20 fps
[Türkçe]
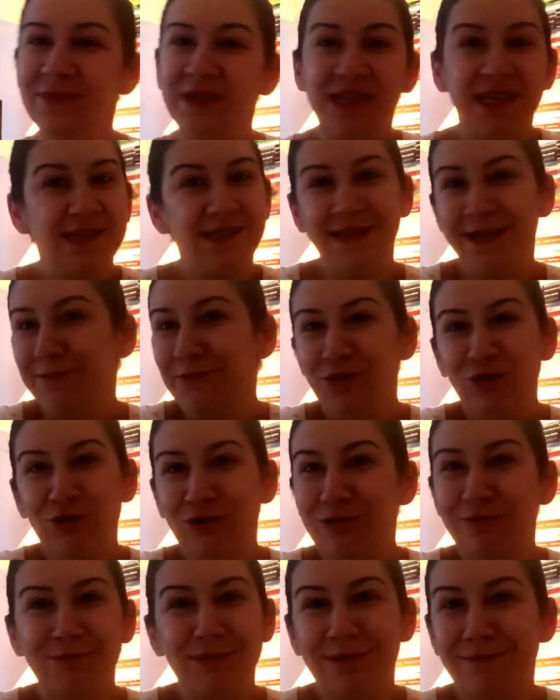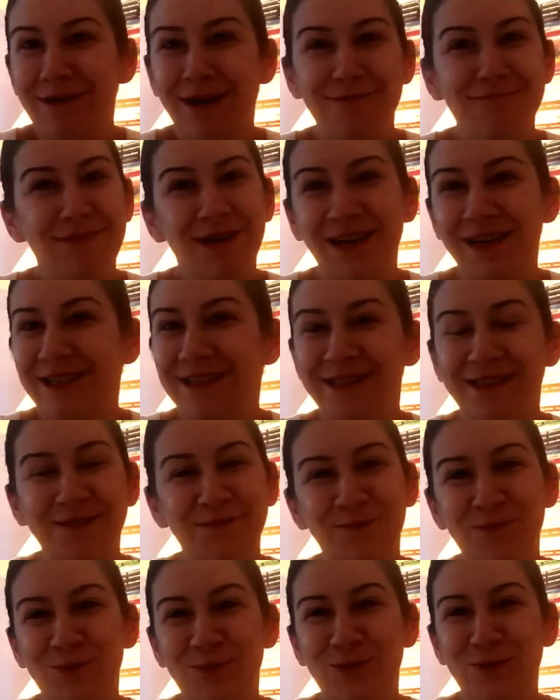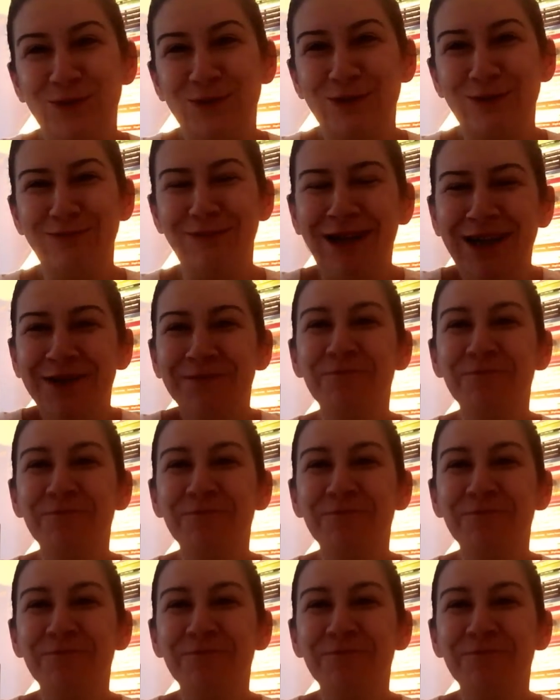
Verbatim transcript: Kesemiyorum da ben maalesef üzgünüm.